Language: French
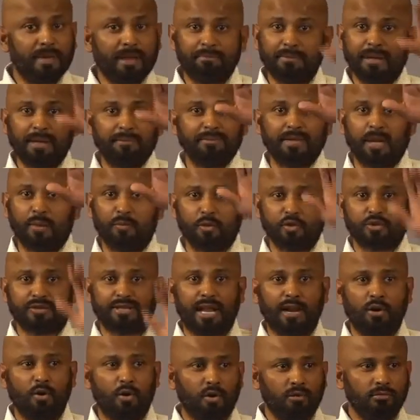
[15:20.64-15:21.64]
Je pourrais le mettre
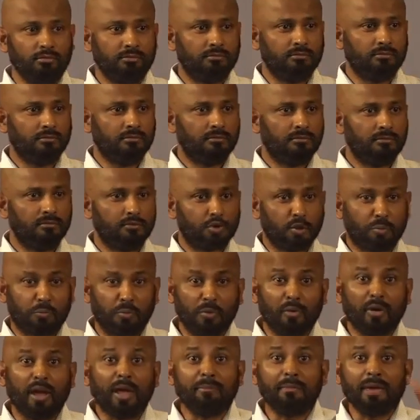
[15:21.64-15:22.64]
même dans mon salon,
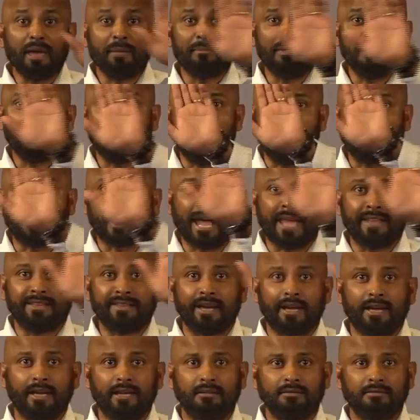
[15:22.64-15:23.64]
je pourrais même
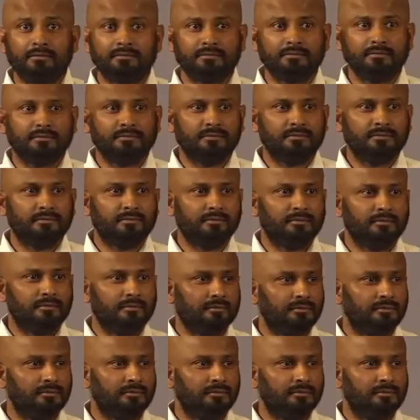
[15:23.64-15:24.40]
l'encadrer.